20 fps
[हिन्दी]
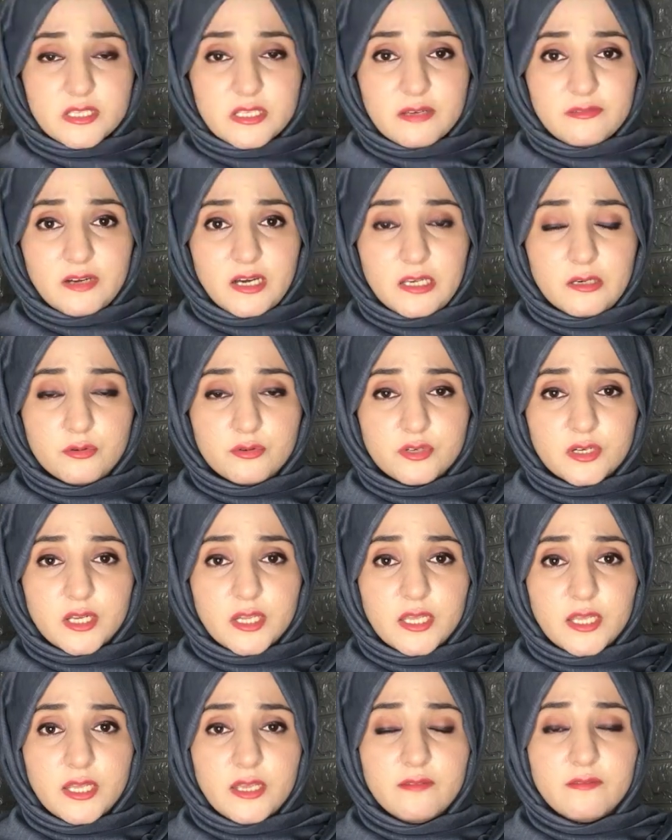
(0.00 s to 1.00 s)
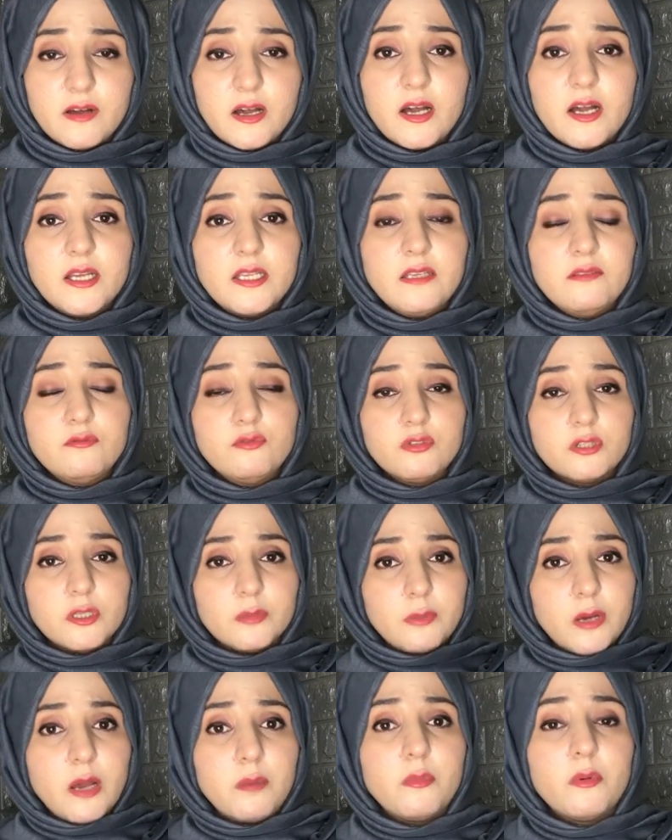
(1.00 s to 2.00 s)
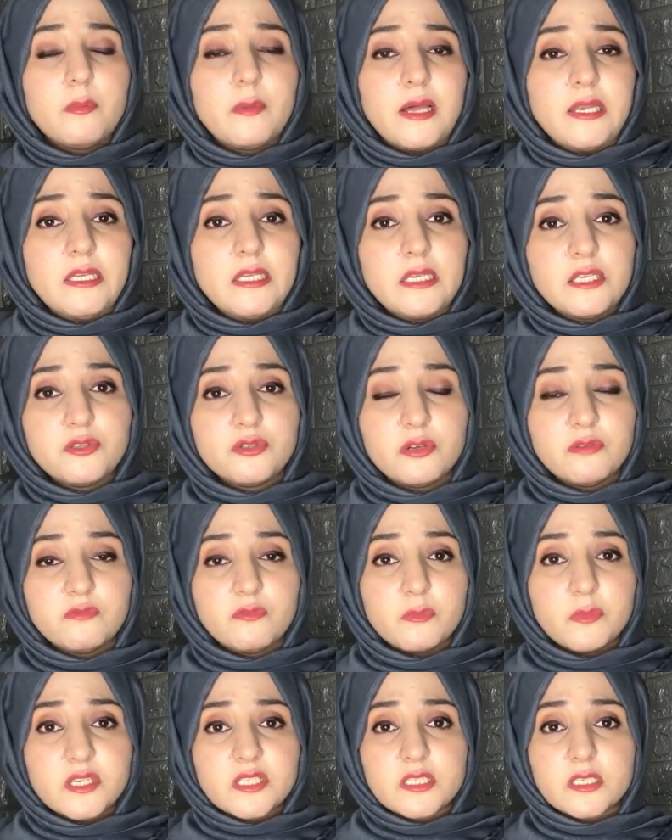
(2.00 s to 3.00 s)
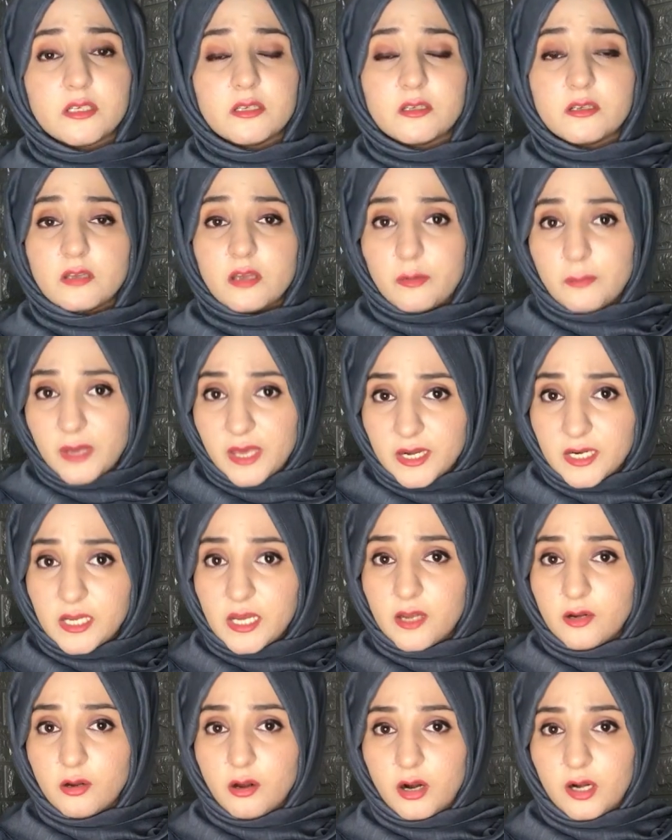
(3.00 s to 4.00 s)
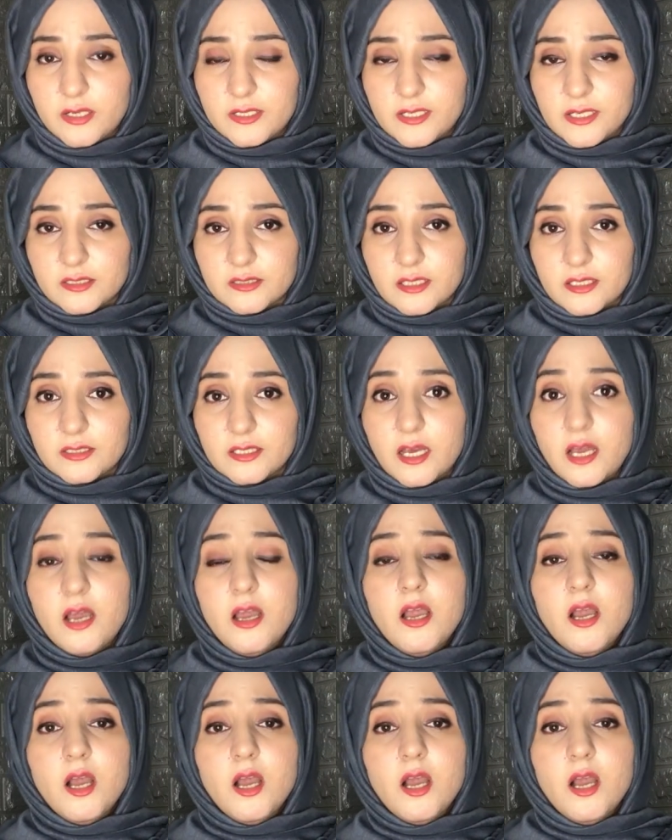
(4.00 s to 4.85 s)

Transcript: सवाल उठ रहे हैं वहाँ ही उन तमाम ममालिक की जो इन्फॉर्मेशन अमेरिका रिकॉर्ड करता था